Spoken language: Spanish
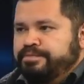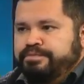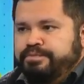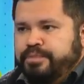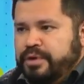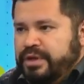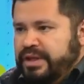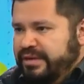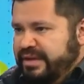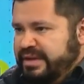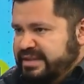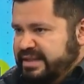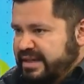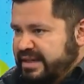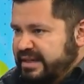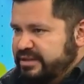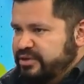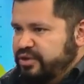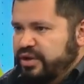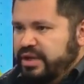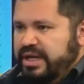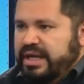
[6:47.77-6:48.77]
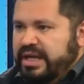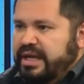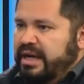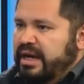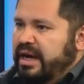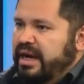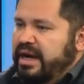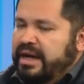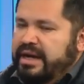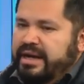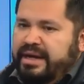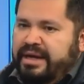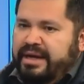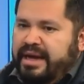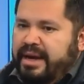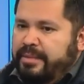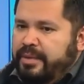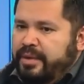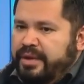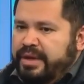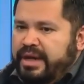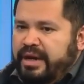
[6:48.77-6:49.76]
Por diversas razones. Hay
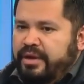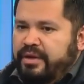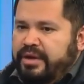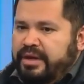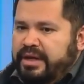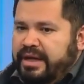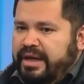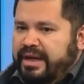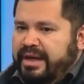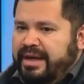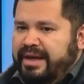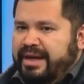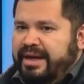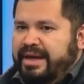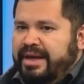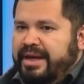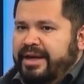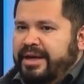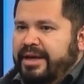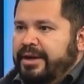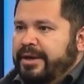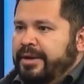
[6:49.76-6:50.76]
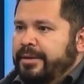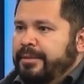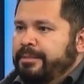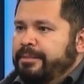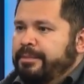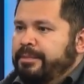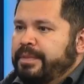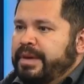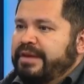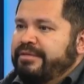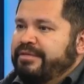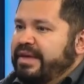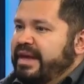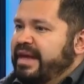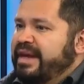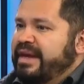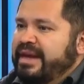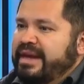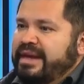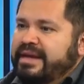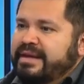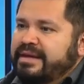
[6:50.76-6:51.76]
apoderados que
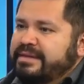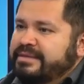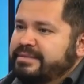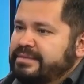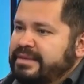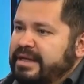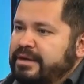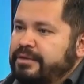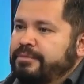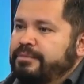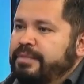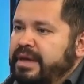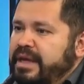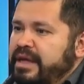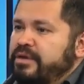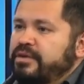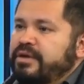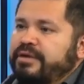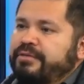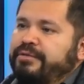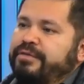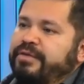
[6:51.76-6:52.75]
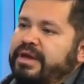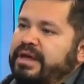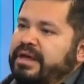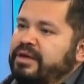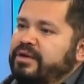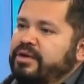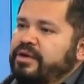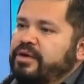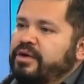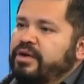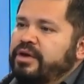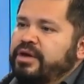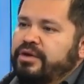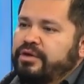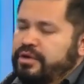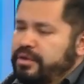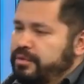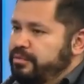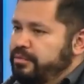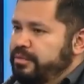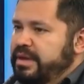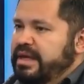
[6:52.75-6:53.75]
previenen, tienen un pequeño resfrío y no
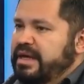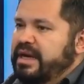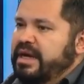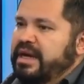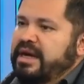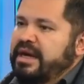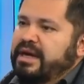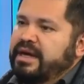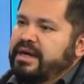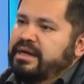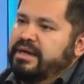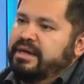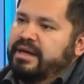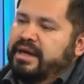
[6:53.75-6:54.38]
lo envían.